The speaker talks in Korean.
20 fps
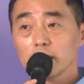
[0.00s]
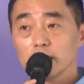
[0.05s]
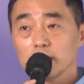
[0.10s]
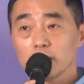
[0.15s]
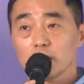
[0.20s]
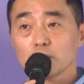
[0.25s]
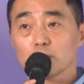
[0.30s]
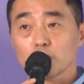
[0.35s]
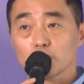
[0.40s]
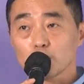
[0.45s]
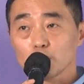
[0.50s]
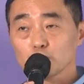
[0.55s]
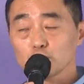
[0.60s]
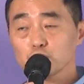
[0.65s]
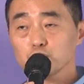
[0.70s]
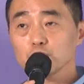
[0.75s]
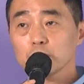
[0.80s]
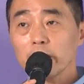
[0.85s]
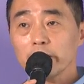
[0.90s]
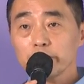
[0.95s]
이런 어떤
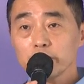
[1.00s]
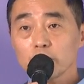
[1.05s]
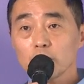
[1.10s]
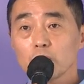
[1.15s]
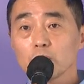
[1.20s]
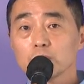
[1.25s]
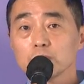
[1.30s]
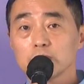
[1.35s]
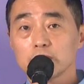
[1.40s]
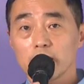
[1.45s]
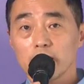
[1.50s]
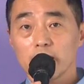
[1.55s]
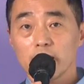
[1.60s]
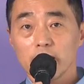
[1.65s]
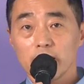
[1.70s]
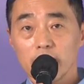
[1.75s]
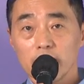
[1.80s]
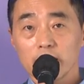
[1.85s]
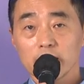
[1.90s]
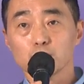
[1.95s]
순환
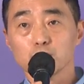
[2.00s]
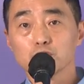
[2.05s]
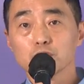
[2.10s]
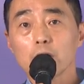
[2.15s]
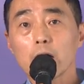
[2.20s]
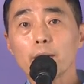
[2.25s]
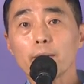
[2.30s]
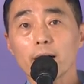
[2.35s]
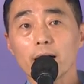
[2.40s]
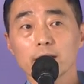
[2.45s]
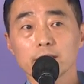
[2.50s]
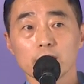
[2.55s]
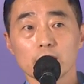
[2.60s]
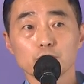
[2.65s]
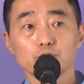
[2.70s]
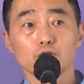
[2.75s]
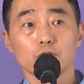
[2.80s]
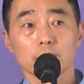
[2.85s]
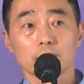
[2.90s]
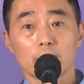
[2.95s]
경제의 문화화가 될
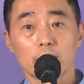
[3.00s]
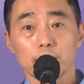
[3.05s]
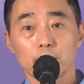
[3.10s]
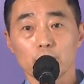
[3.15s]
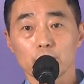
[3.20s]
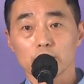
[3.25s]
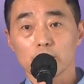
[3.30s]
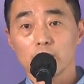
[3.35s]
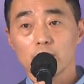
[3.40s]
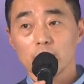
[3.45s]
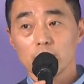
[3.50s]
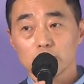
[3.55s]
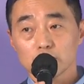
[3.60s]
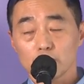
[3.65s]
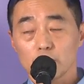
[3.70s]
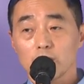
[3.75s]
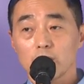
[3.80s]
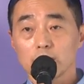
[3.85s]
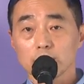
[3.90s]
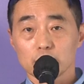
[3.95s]
수 있다면
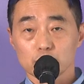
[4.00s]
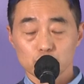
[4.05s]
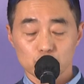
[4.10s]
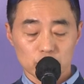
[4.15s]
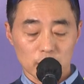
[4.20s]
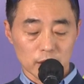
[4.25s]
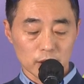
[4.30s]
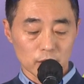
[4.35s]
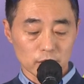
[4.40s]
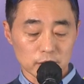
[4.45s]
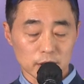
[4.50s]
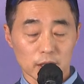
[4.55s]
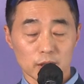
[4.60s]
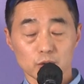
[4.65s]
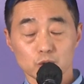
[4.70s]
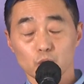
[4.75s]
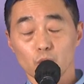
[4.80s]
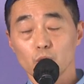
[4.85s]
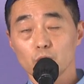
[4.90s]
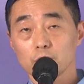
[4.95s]
저희가 이제 순환 경제를
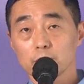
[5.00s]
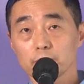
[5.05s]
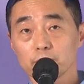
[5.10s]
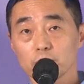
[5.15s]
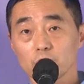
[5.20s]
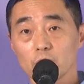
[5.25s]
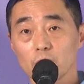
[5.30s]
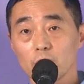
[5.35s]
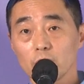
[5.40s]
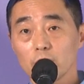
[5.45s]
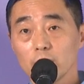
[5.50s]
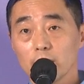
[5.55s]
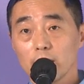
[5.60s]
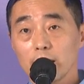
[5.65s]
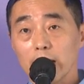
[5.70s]
조금 더